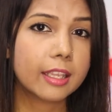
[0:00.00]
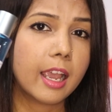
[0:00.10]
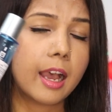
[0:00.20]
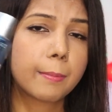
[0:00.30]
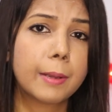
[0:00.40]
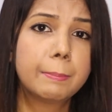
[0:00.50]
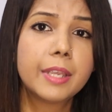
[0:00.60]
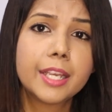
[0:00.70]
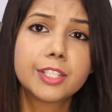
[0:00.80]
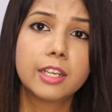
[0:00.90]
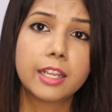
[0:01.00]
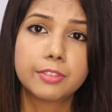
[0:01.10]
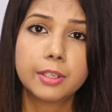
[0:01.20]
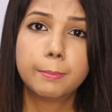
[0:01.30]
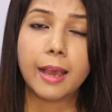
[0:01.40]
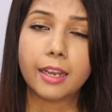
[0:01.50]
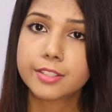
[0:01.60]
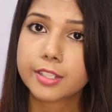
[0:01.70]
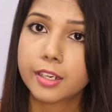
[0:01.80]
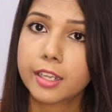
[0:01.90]
ये आपका पीएच लेवल
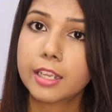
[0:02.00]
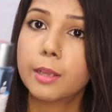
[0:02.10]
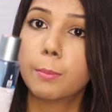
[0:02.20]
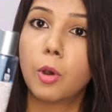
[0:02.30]
बैलेंस करने के लिए